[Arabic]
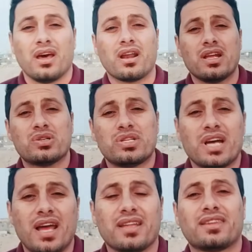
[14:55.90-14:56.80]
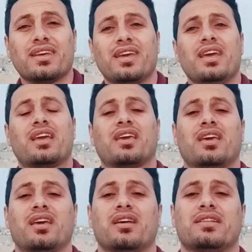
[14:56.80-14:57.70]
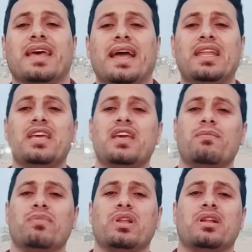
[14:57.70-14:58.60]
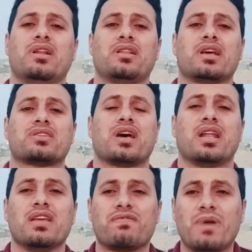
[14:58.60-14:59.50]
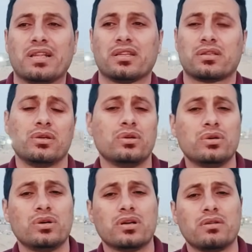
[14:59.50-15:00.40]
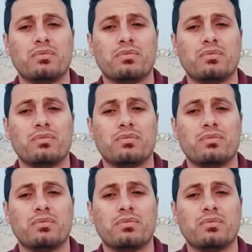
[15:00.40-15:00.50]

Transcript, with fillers: الرجل جاي ينطيك تعليم للتصانيف مالت الطيور